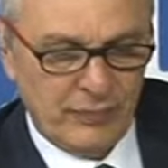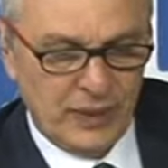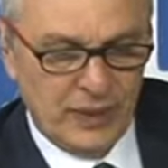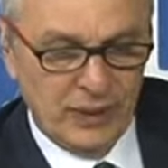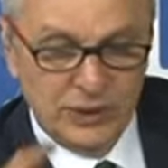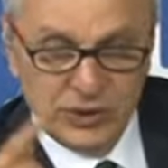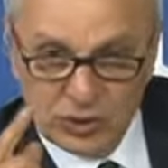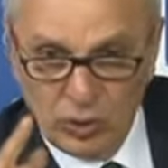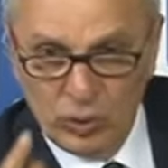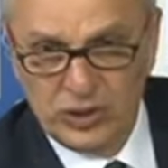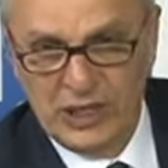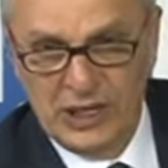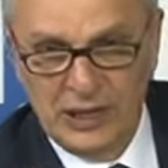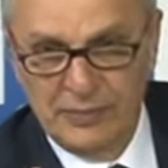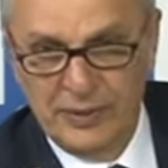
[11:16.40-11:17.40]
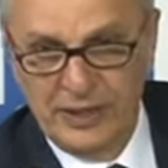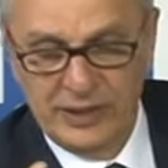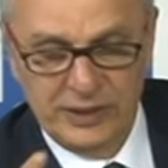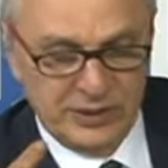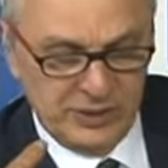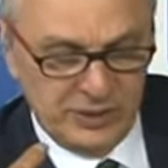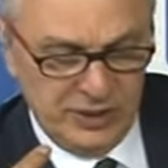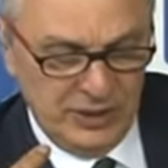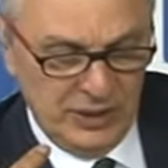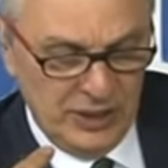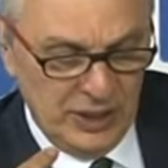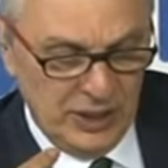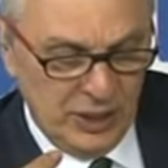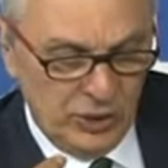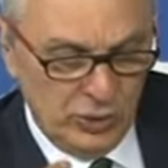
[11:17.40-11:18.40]
İşte o Celal Bayar'ın kızı
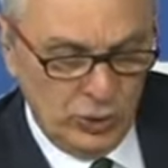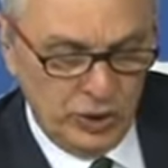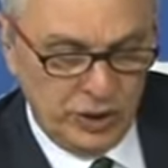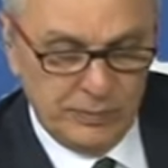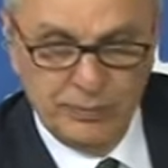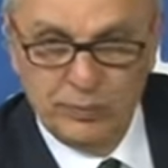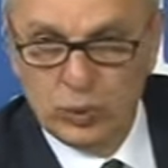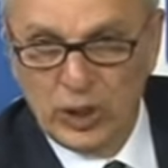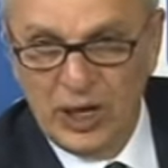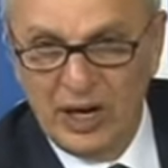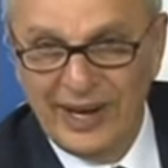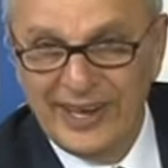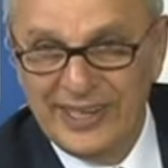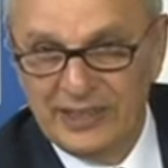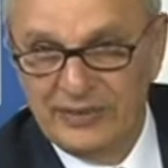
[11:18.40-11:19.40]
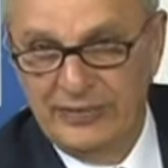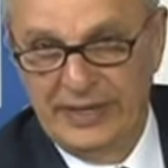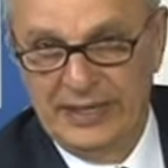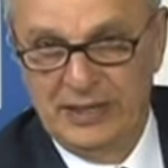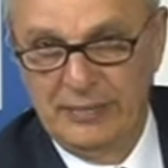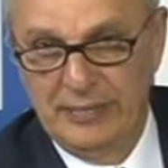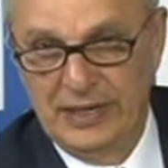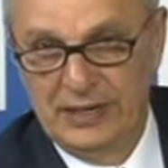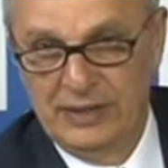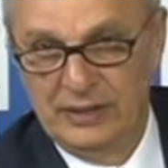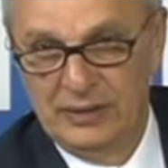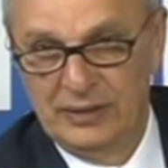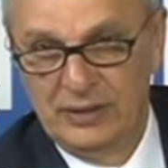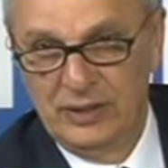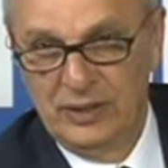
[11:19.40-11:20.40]
diyor ki buna hayır verilmeli.
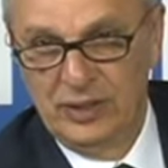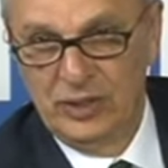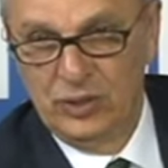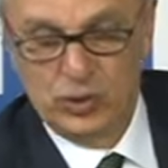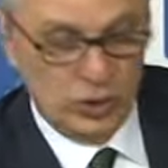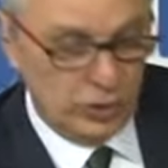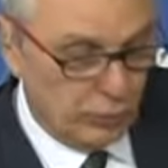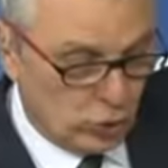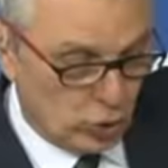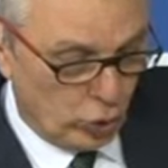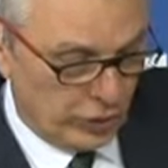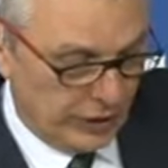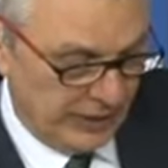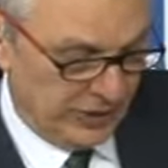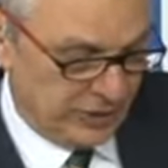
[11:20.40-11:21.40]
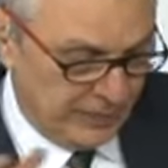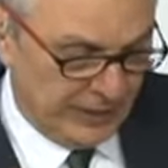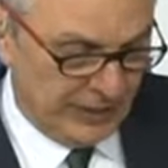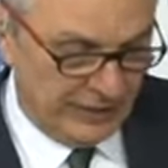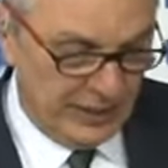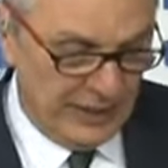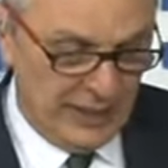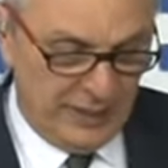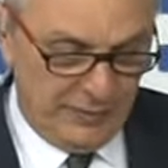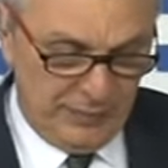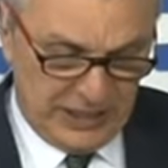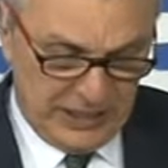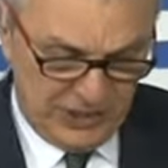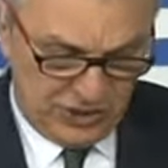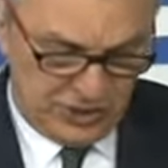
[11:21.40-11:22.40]
Çünkü bu çok yanlış. Bakın
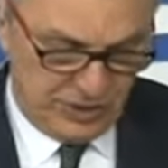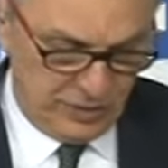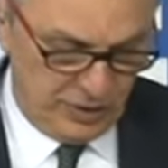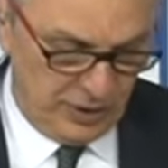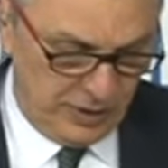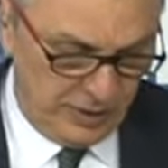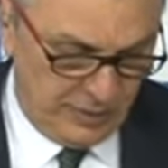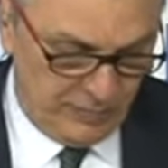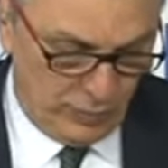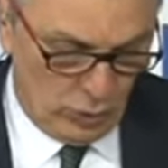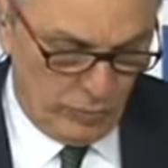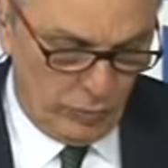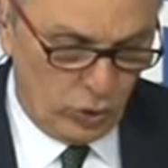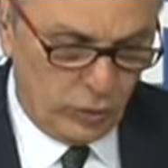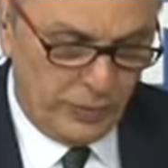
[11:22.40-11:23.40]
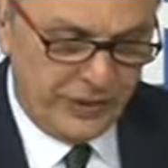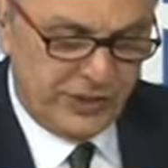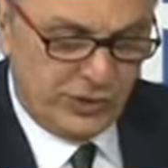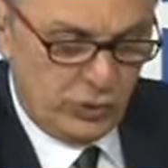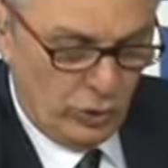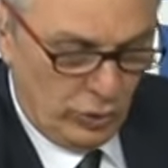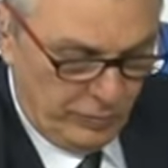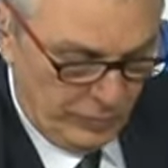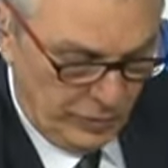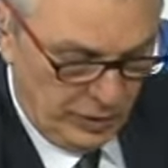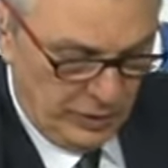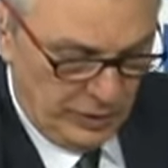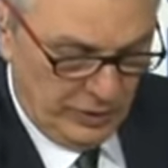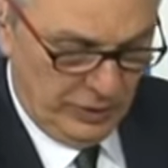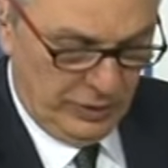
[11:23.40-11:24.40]
birkaç e, bölüm okumak istiyorum
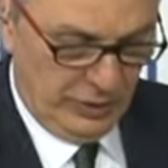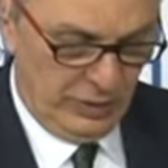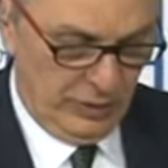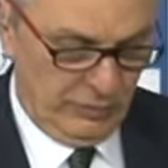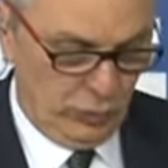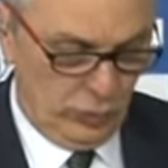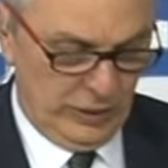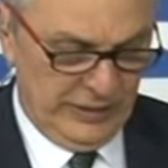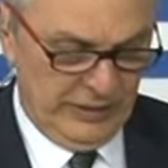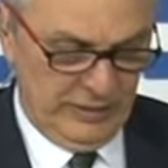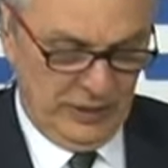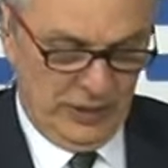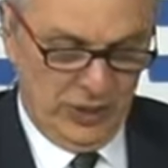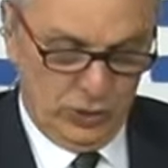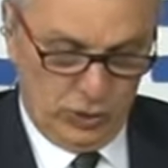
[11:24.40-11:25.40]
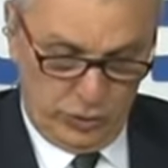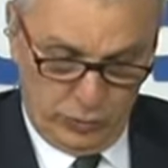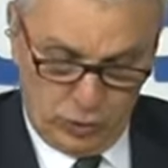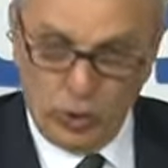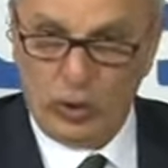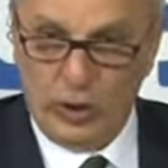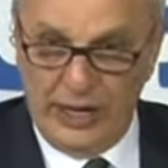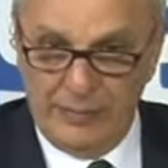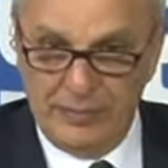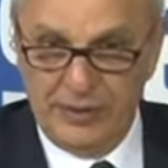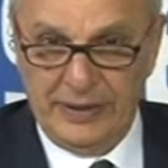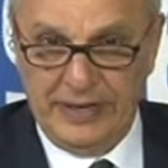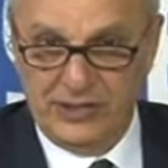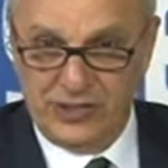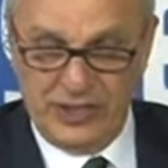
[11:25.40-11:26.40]
e, buradan. Çünkü bu çok önemli
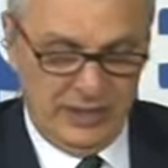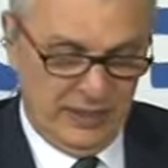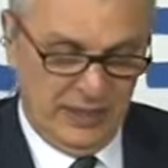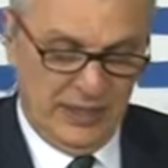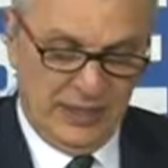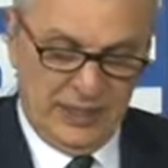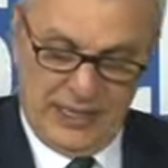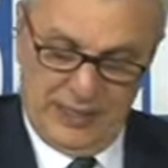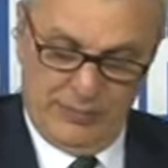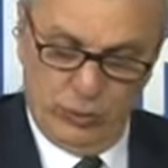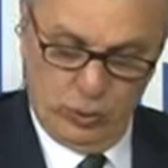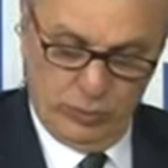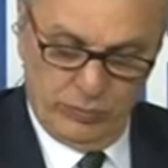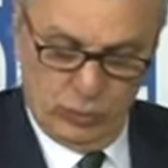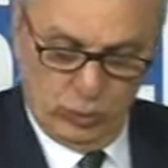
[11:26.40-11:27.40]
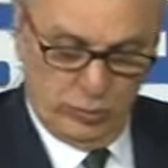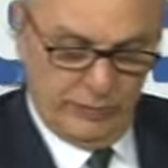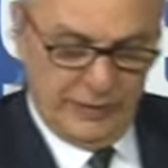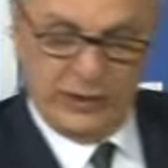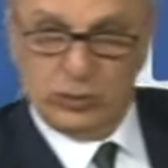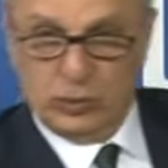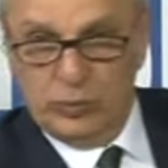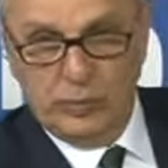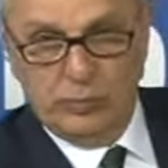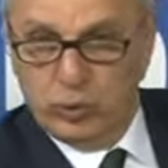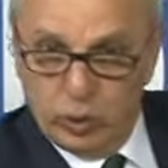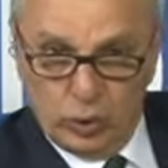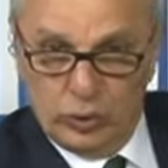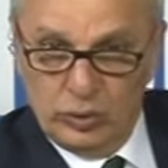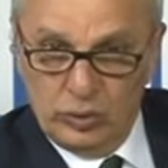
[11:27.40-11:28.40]
bence. Yani bugün bu mektubu
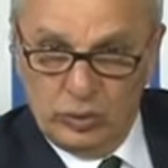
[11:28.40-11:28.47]
bulun,